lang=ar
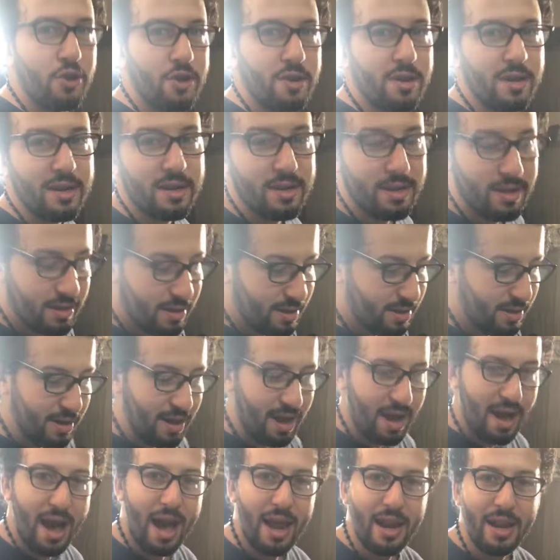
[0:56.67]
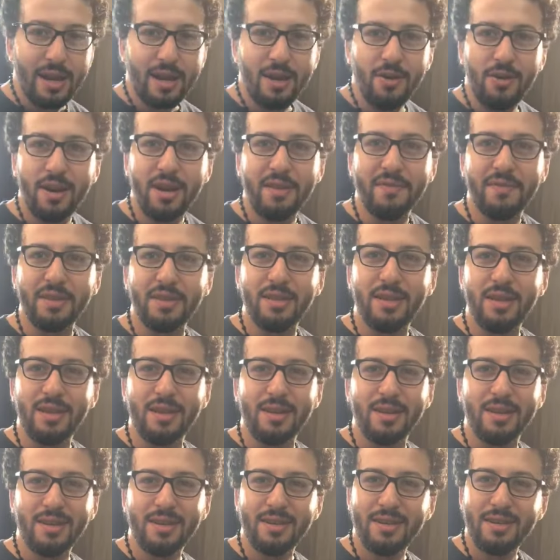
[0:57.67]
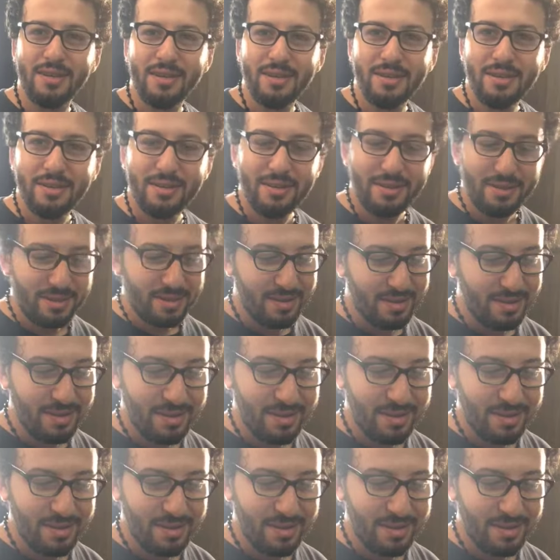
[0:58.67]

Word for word: برجر حنفي مش احلى عشان في خاطر- الدنيا حبيبي بالهنا